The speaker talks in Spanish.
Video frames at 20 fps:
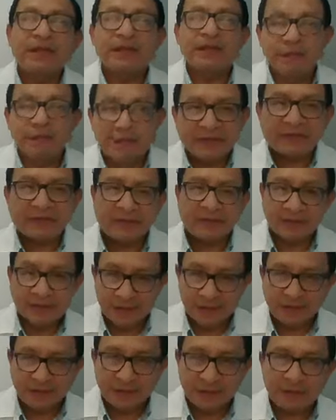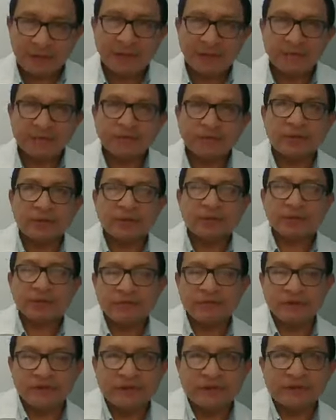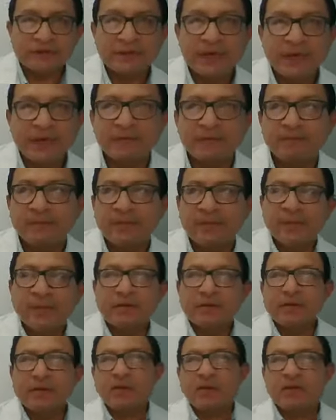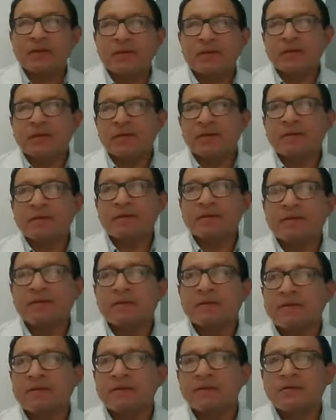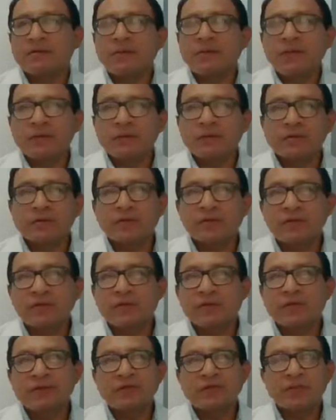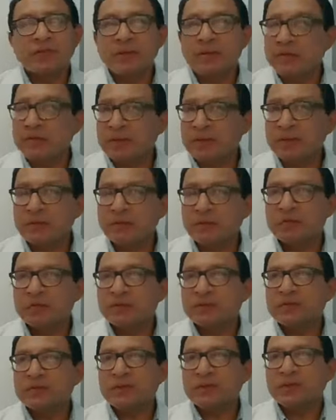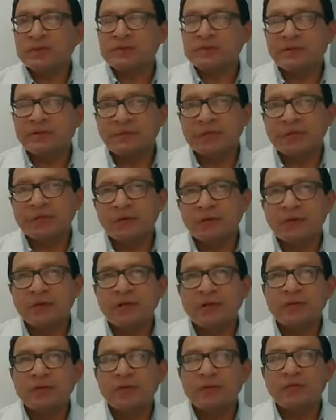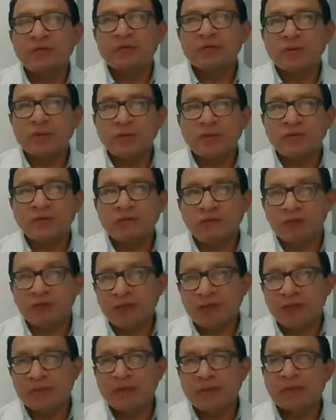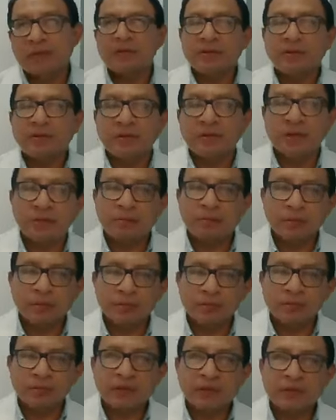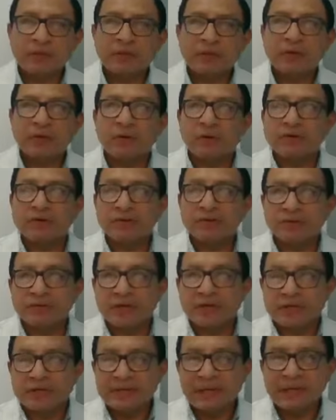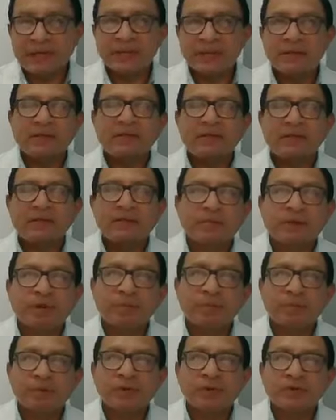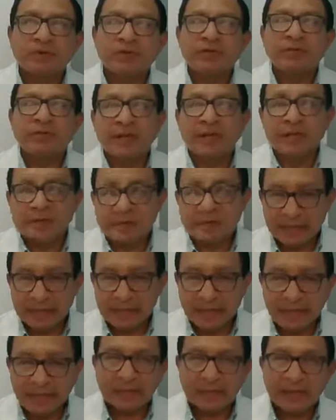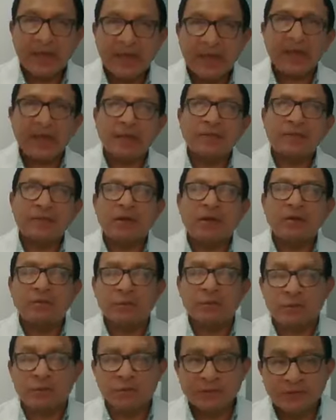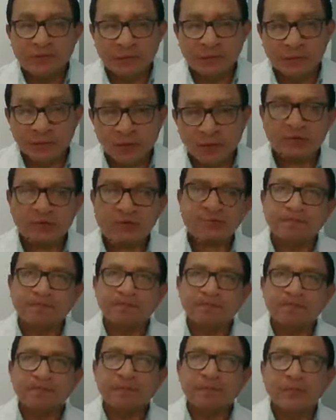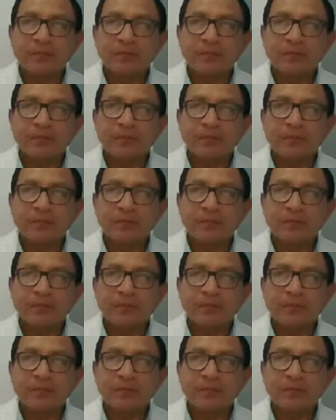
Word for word: Es difícil, de verdad, poder diferenciar. Eh, los virus comunes también pueden producir, así como el coronavirus, fiebre, pueden producir congestión nasal, pueden producir malestar general, pueden producir tos.